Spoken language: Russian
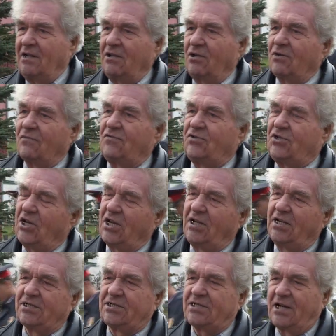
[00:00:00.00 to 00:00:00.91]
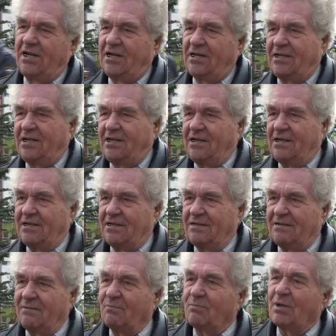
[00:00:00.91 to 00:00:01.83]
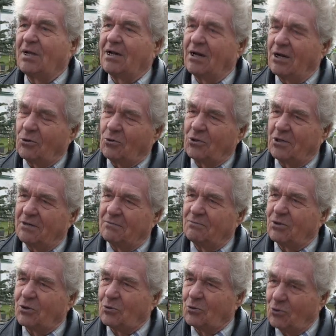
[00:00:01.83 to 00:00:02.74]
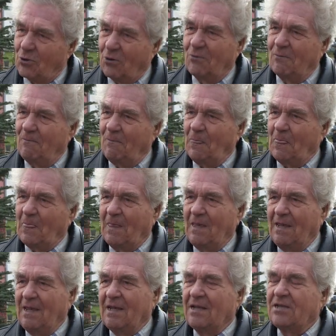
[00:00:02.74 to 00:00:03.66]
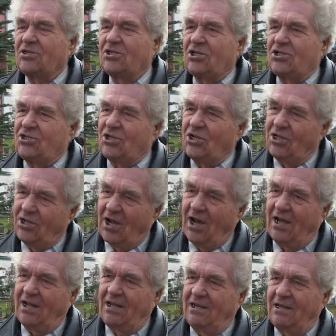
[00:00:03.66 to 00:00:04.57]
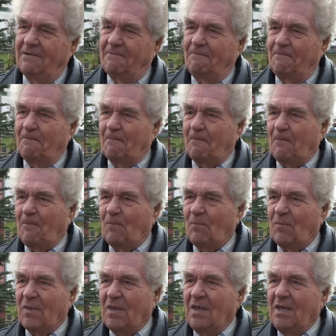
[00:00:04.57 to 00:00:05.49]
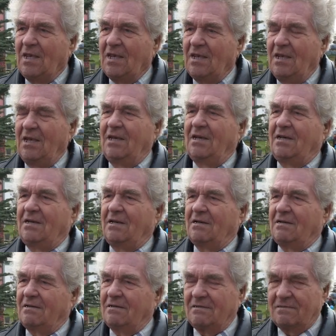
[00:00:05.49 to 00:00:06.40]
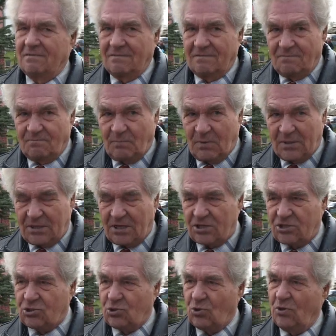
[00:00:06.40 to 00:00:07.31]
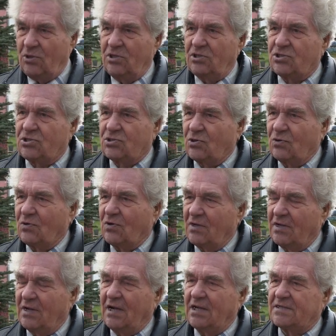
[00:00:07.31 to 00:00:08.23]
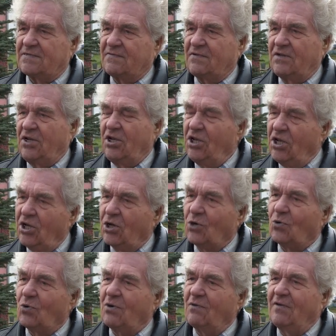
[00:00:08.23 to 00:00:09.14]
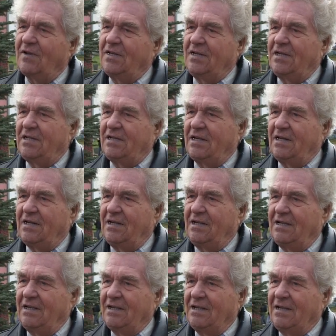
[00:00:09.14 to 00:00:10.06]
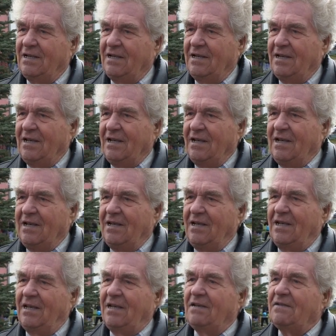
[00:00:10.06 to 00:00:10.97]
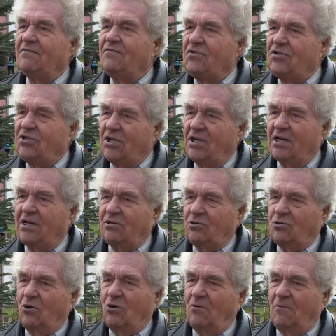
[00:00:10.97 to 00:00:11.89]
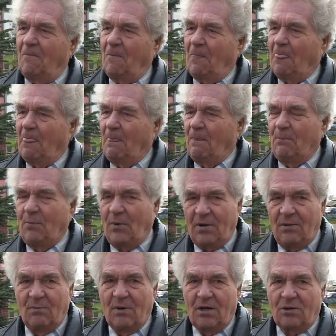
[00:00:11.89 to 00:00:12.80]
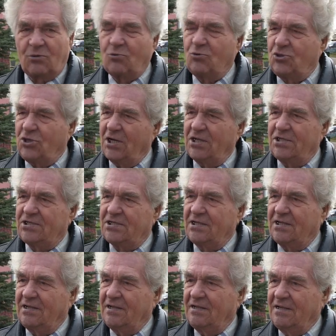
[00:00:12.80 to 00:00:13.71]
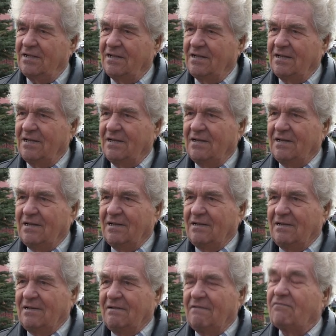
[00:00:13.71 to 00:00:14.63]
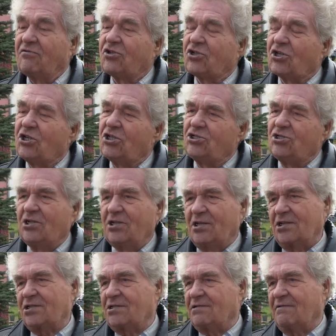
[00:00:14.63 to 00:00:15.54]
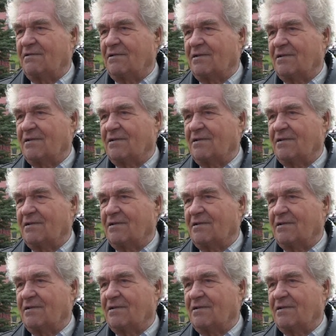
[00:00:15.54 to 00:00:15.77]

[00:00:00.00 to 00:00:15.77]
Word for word: но все они заняты благородным трудом, созиданием. И по достоинству названы и руководители, и все, кто принимает участие в жизни нашего